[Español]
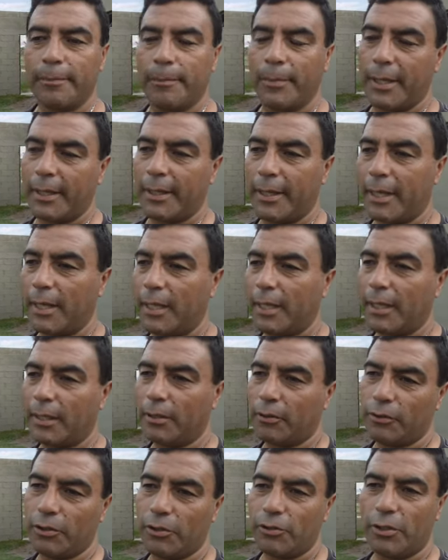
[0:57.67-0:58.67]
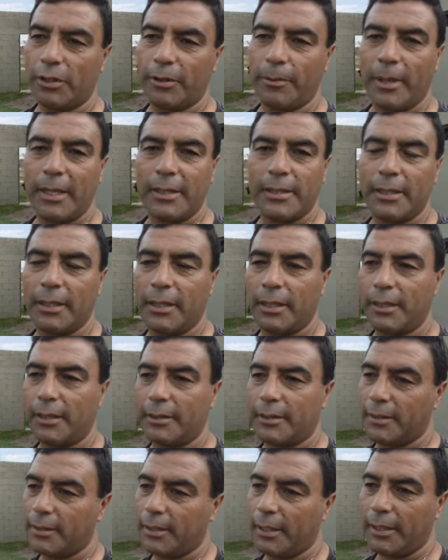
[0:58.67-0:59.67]
para darle las condiciones básicas y
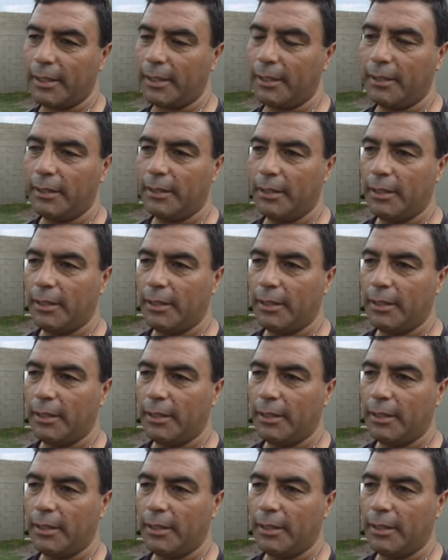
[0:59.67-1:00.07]
necesarias.